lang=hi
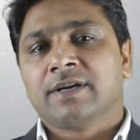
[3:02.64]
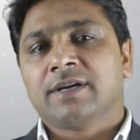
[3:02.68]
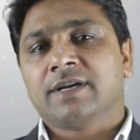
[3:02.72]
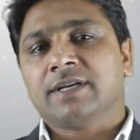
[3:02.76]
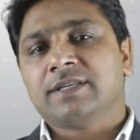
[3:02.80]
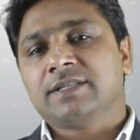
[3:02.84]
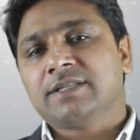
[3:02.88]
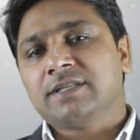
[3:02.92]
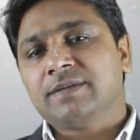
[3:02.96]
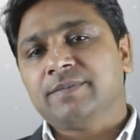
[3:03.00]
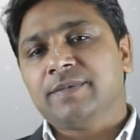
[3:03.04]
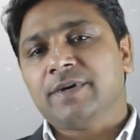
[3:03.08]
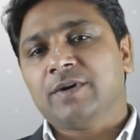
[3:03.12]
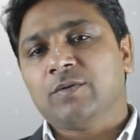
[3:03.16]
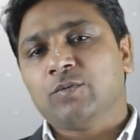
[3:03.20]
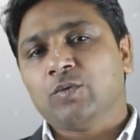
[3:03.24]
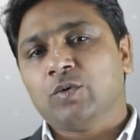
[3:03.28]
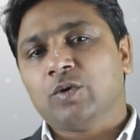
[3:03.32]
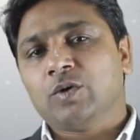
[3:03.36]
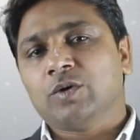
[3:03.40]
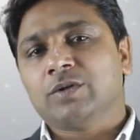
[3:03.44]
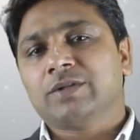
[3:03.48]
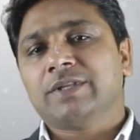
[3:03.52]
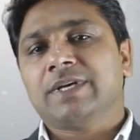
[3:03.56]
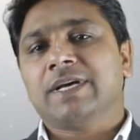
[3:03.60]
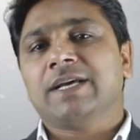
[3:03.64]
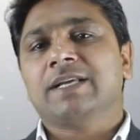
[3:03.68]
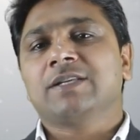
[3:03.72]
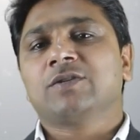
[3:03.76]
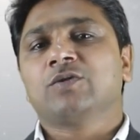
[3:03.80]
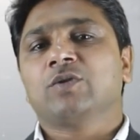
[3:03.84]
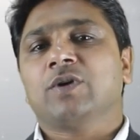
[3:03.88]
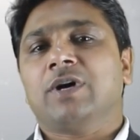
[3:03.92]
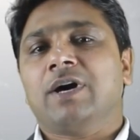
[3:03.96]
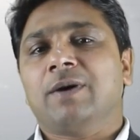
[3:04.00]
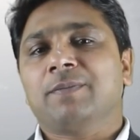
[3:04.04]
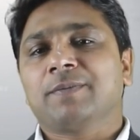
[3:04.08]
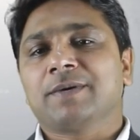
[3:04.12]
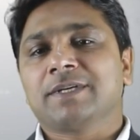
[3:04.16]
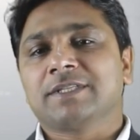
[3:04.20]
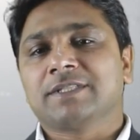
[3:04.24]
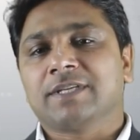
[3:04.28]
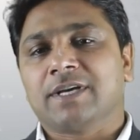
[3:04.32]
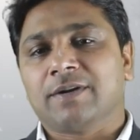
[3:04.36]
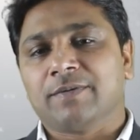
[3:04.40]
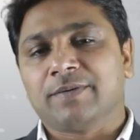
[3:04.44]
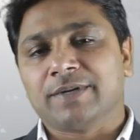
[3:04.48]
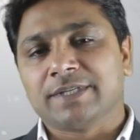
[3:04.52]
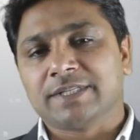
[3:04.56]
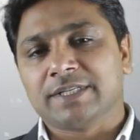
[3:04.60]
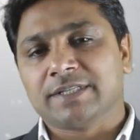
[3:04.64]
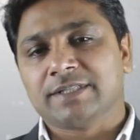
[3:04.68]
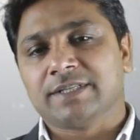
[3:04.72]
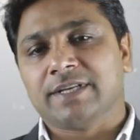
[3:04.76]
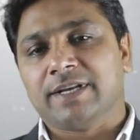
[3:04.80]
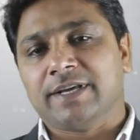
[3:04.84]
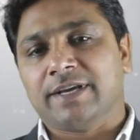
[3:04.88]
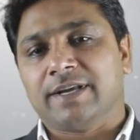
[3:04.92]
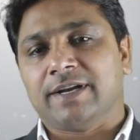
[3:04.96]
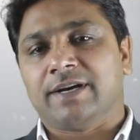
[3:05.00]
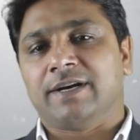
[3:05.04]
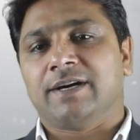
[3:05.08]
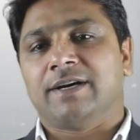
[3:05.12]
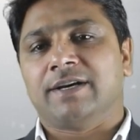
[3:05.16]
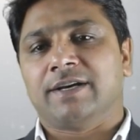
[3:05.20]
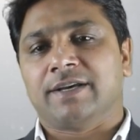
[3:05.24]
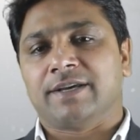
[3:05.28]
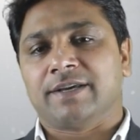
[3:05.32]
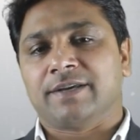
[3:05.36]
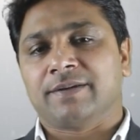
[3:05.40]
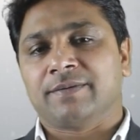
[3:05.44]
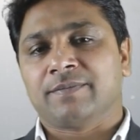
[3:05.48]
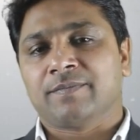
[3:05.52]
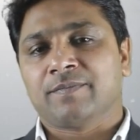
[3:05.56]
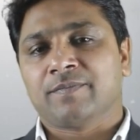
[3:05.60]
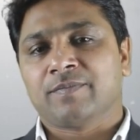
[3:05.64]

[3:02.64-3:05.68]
कस्टमर वो होता है जो आपकी सर्विसेज ले रहा है